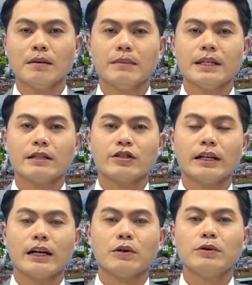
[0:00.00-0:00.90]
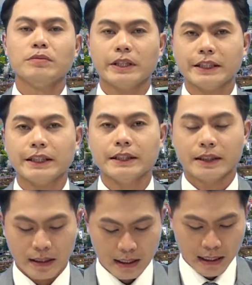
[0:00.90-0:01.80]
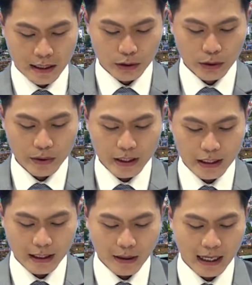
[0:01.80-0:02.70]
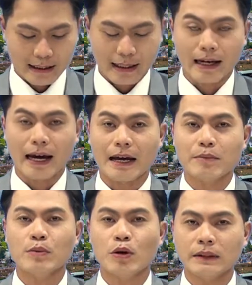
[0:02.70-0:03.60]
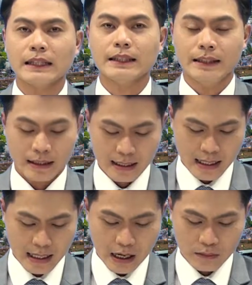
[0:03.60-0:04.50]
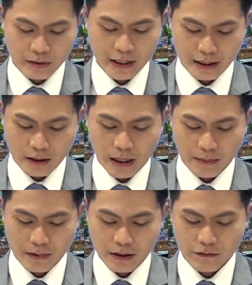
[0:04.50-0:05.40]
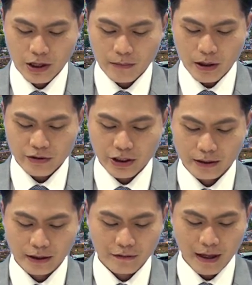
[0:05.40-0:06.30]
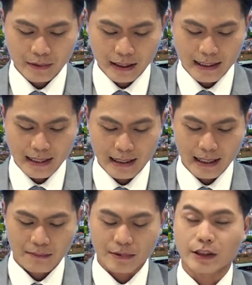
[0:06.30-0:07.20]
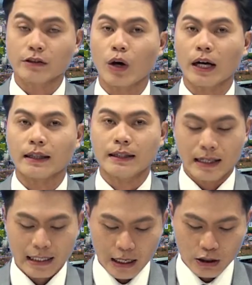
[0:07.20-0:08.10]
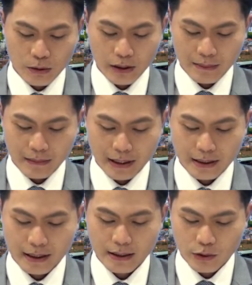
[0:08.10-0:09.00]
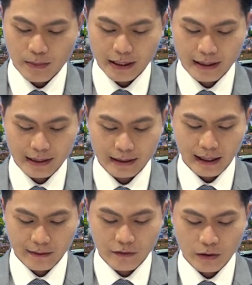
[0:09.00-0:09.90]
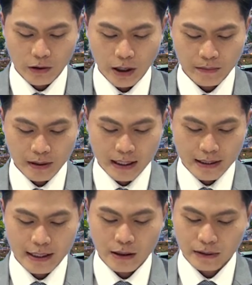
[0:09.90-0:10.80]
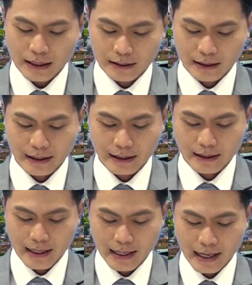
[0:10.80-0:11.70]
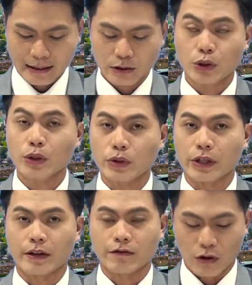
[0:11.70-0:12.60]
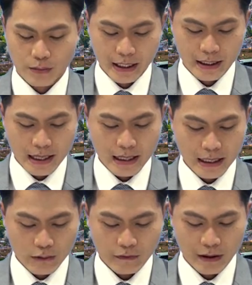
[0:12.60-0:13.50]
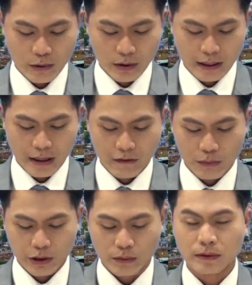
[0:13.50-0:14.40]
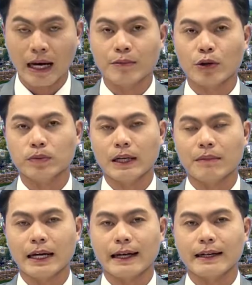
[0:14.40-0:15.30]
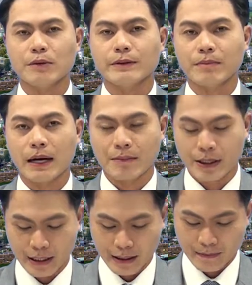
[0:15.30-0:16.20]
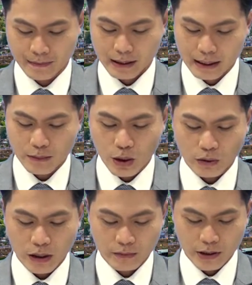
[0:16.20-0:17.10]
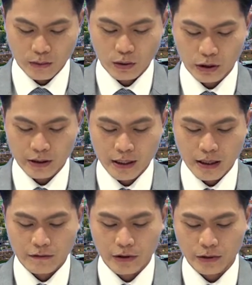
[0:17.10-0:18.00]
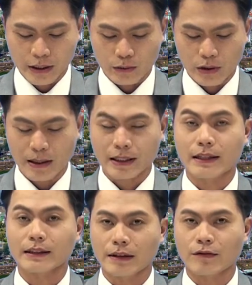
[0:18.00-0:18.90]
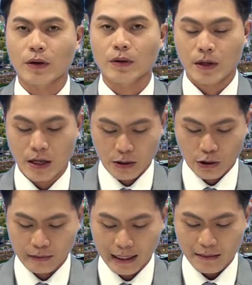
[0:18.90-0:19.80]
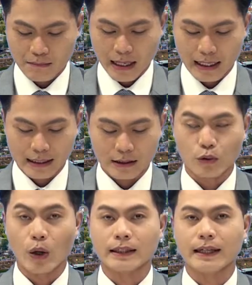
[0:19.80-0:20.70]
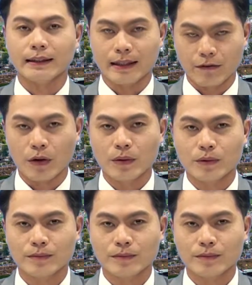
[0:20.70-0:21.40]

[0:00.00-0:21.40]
Bây giờ sẽ là nội dung chi tiết. Thưa quý vị và các bạn, ngày 21 tháng 9, ông Trần Công Lập, Phó Giám đốc Sở Tư pháp tỉnh An Giang làm trưởng đoàn, đã có buổi làm việc với Ủy ban nhân dân thành phố Châu Đốc về công tác thực hiện đề án tuyên truyền, phổ biến giáo dục pháp luật về phòng chống tham nhũng năm 2020. Tiếp đoàn có ông Trần Quốc Tuấn, Phó Chủ tịch Ủy ban nhân dân thành phố cùng các ban ngành, đoàn thể thành phố.